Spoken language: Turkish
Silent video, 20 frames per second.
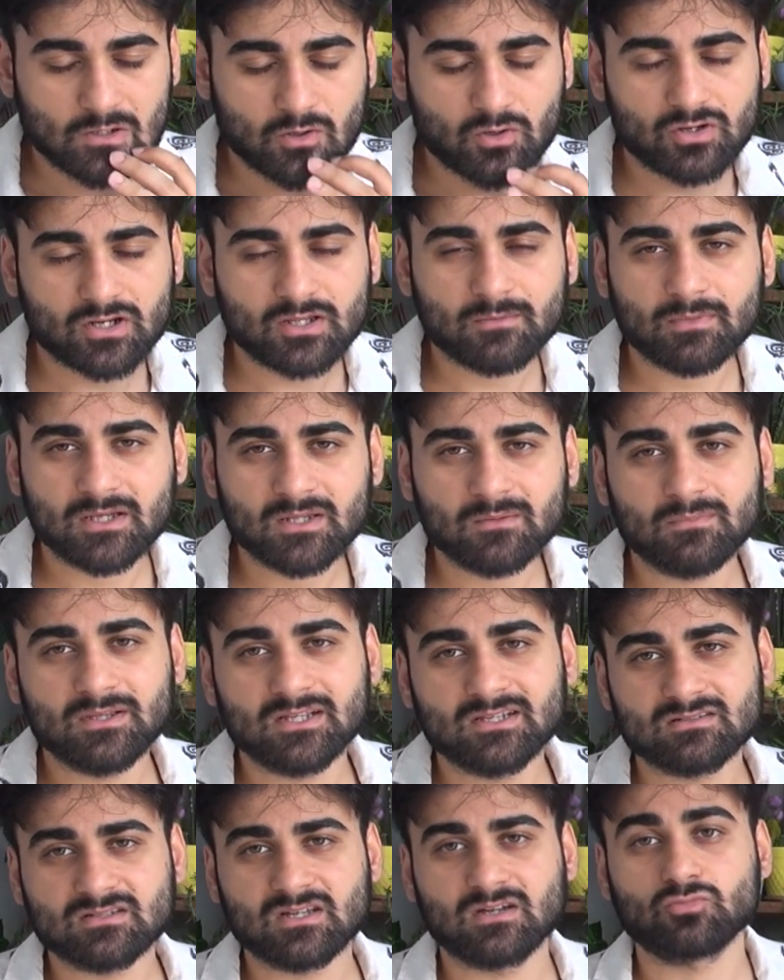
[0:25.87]
Örneğin benim
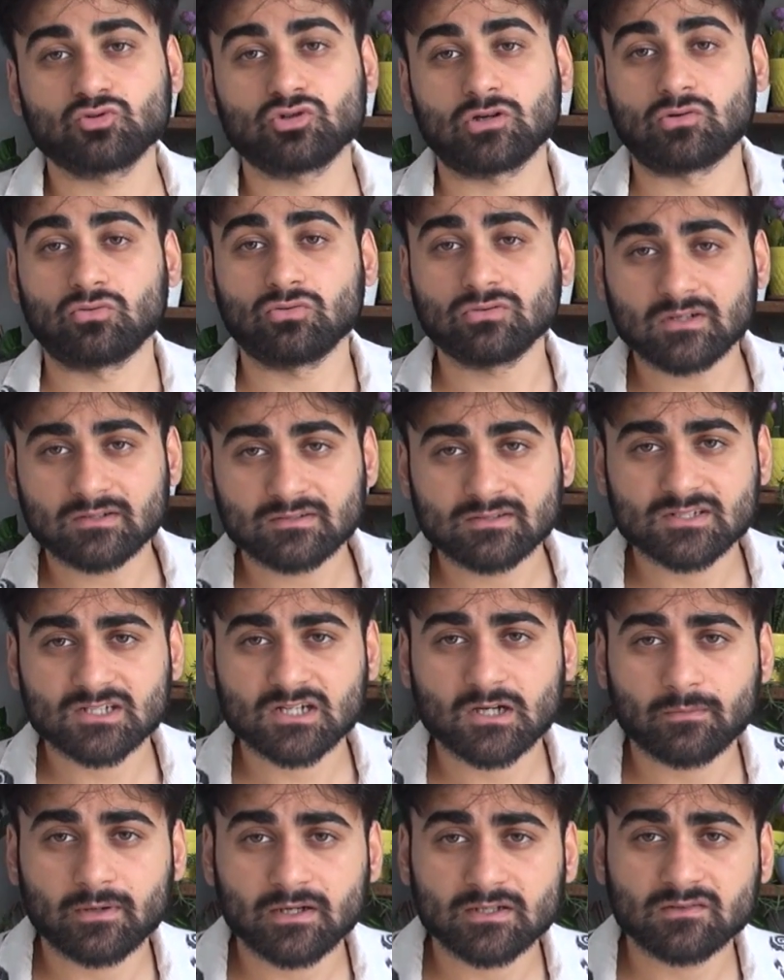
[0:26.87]
bilgisayarım şu an 16
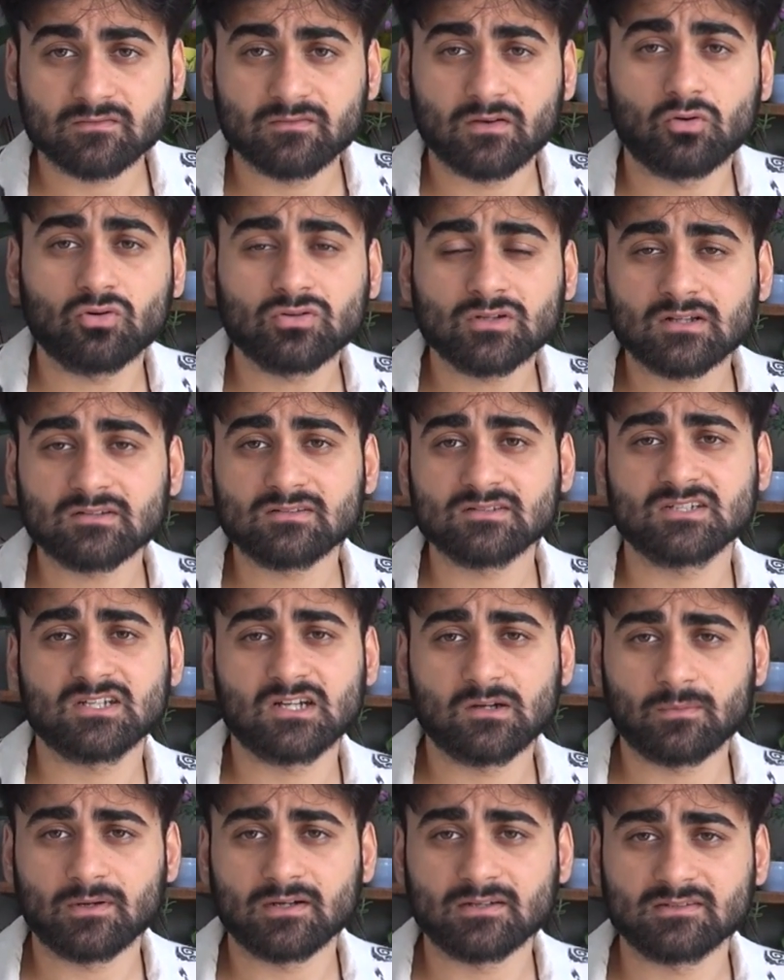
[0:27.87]
GB ve 16
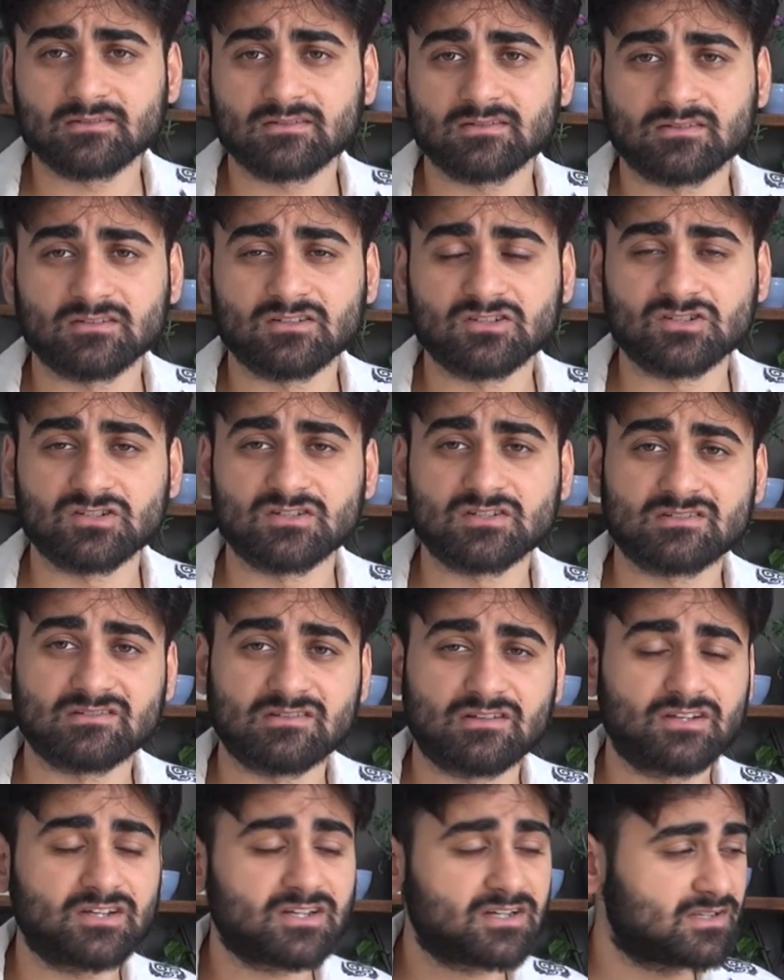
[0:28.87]
GB'ın
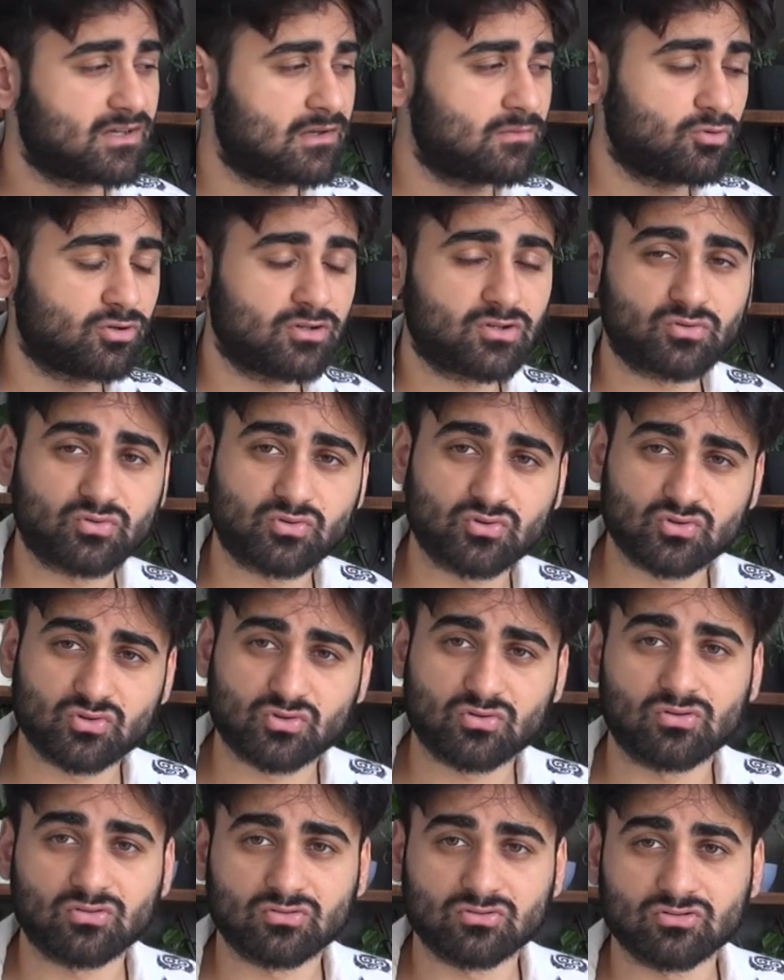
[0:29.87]
içerisinde ne kadar böyle
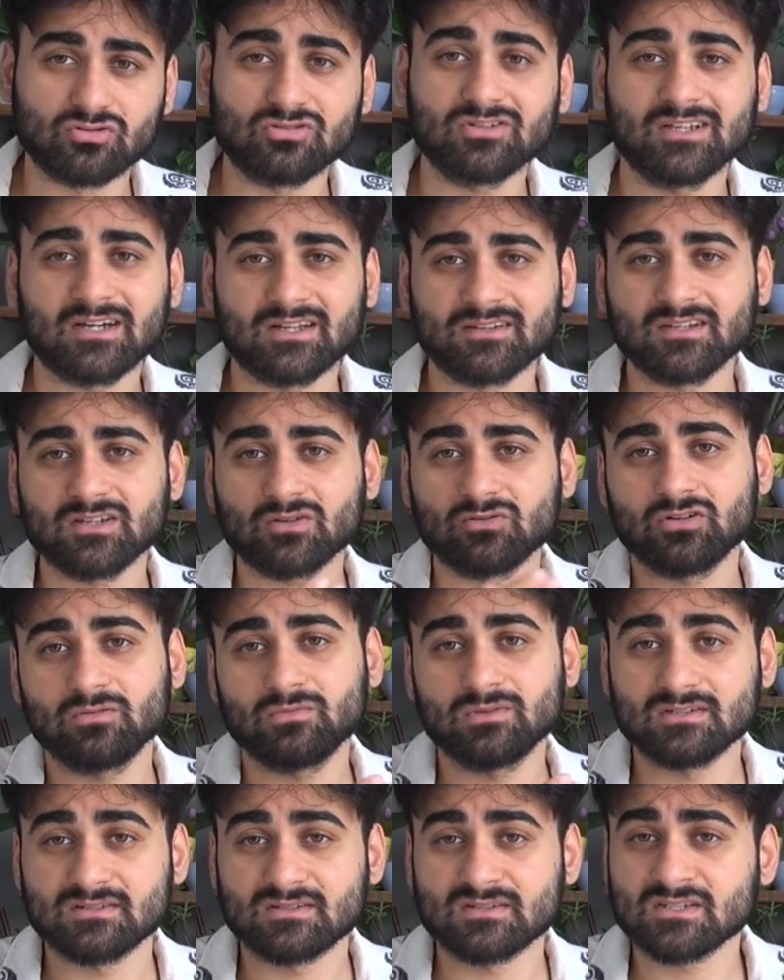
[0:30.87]
kutucuk olduğunu yanda
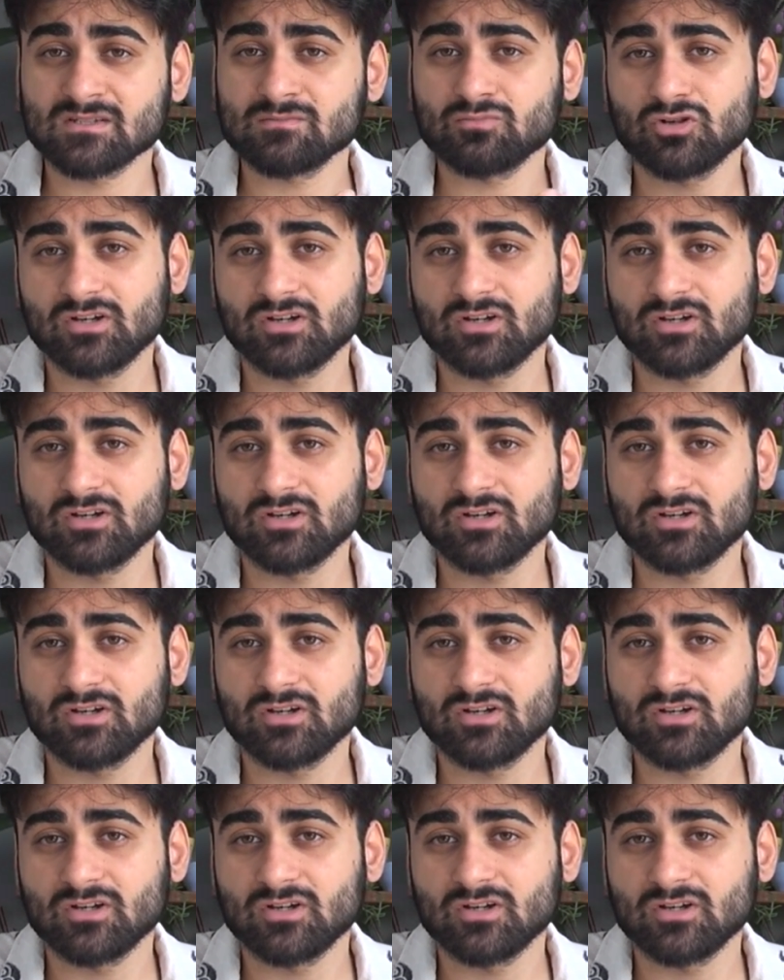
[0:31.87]
görebilirsiniz.